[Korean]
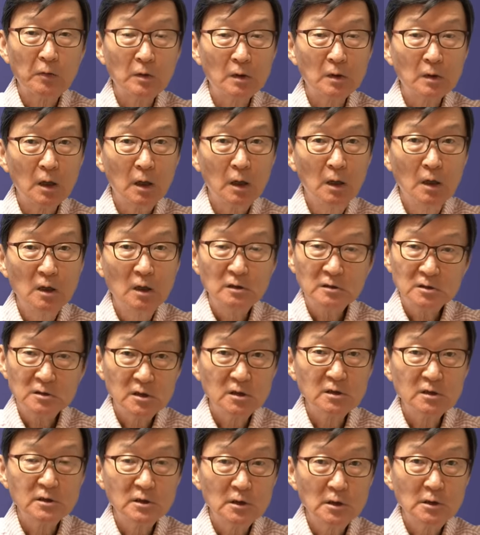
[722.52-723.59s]
그러니까
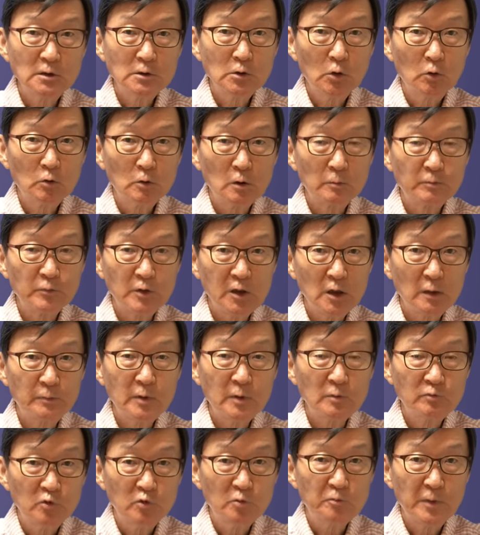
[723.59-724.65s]
실질적으로
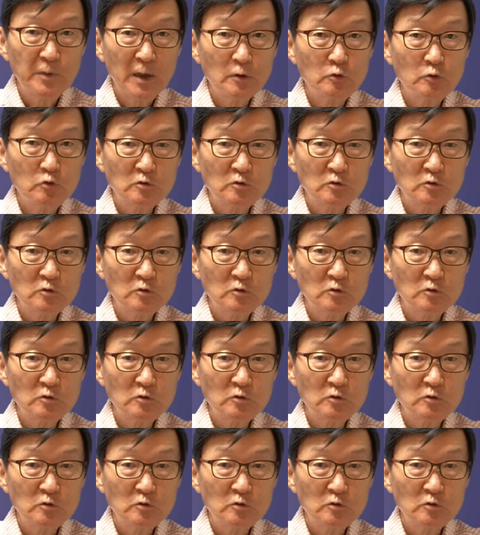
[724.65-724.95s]
필리핀 북부에